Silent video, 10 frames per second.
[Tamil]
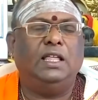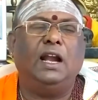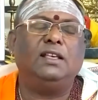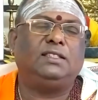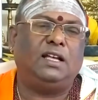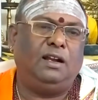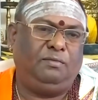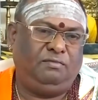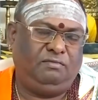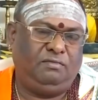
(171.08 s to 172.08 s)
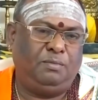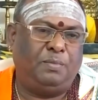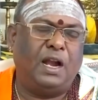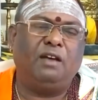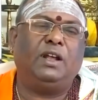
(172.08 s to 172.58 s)
தனஸ்தானம்
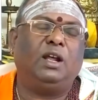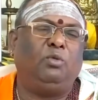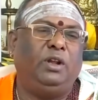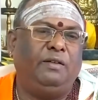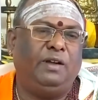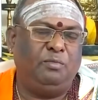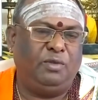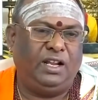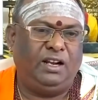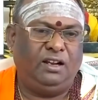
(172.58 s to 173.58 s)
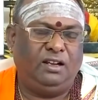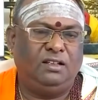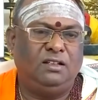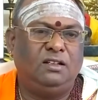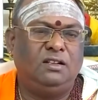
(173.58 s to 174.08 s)
பணம் வரக்கூடிய வழிமுறைகள்
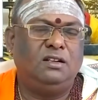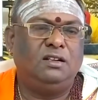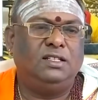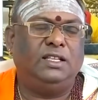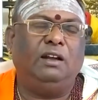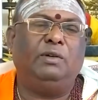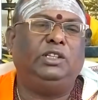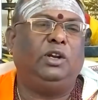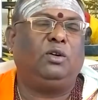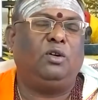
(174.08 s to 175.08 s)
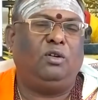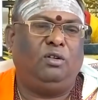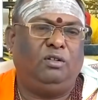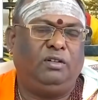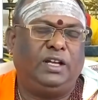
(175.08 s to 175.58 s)
செல்வத்திற்கும்
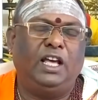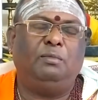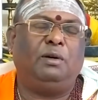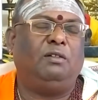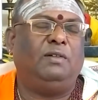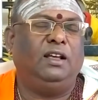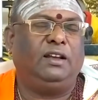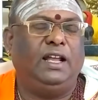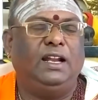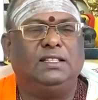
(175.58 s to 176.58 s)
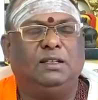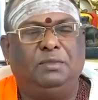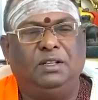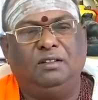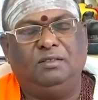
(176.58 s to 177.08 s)
கேது பகவானுக்கு என்ன
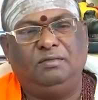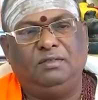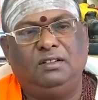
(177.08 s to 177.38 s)
சம்பந்தம்